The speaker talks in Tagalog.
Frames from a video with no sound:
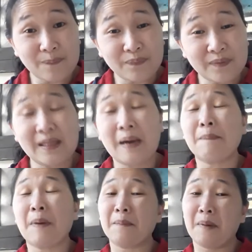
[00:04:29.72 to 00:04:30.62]

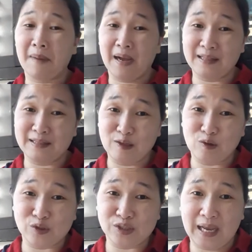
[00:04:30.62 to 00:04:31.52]
ng pagmamahal ni
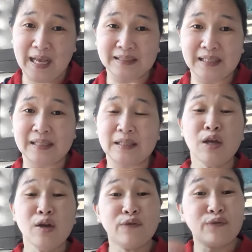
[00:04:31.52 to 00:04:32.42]
Lord sa atin.
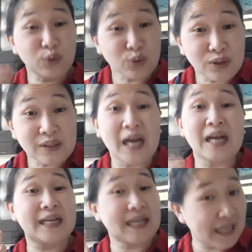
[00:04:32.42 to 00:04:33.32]
Fruit
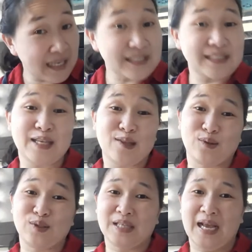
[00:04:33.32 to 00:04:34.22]
ng grace ni
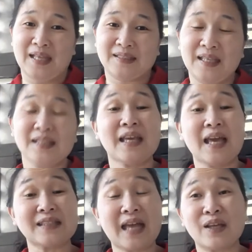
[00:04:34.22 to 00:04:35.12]
Lord sa atin.
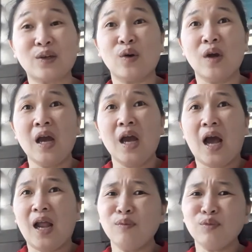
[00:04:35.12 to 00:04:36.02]
Kaya tayo,
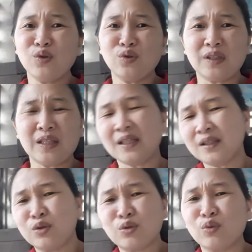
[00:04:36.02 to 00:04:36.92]
alam niyo yun,
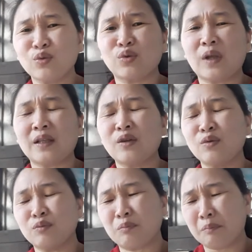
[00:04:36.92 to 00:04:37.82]
gustong-gusto
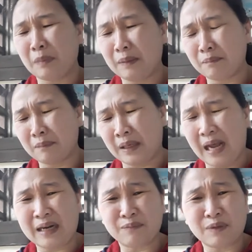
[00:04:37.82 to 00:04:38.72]
natin, yung
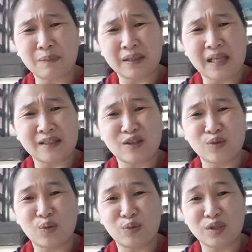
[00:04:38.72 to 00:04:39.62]
mararamdaman
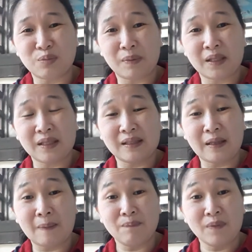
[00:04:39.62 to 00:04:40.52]
natin yung Holy Spirit na,